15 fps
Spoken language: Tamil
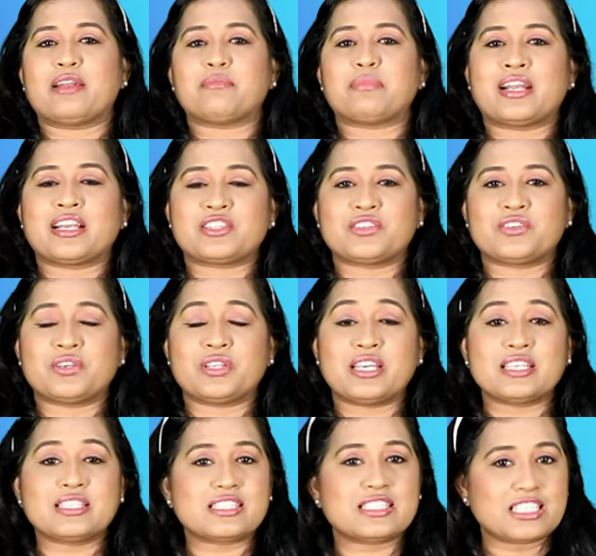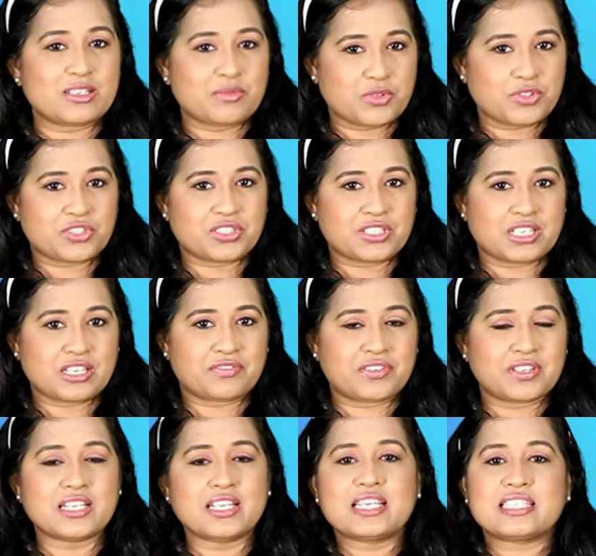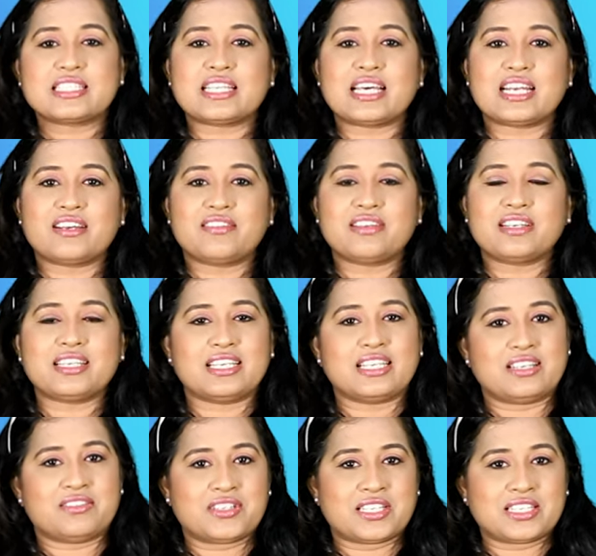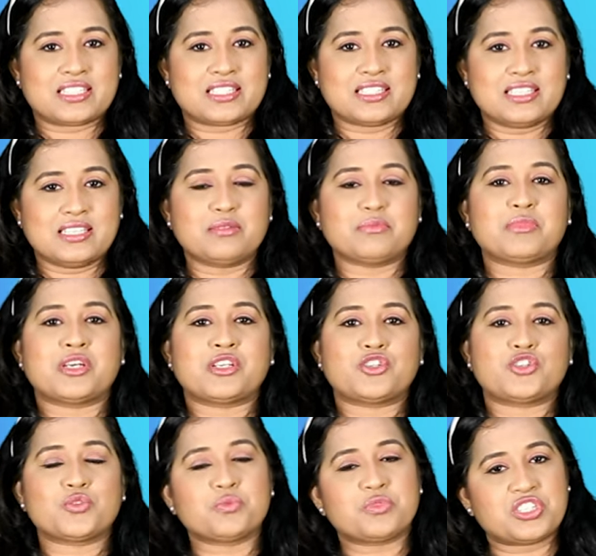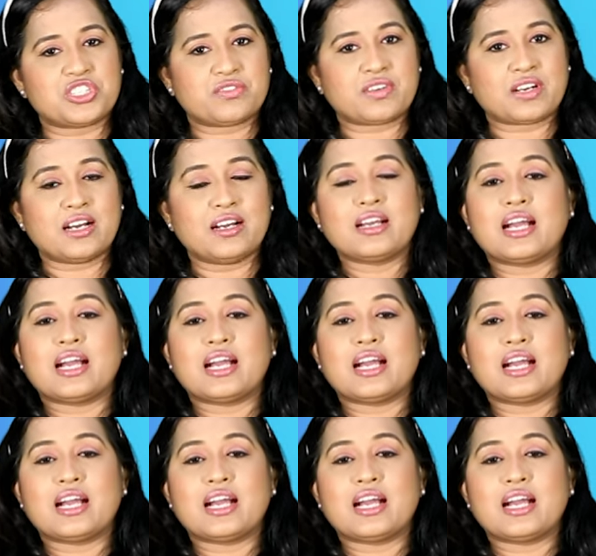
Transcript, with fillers: அண்ட் படத்தினுடைய சினிமோட்டோகிராஃபர் சரவண இளவரசு மற்றும் சிவா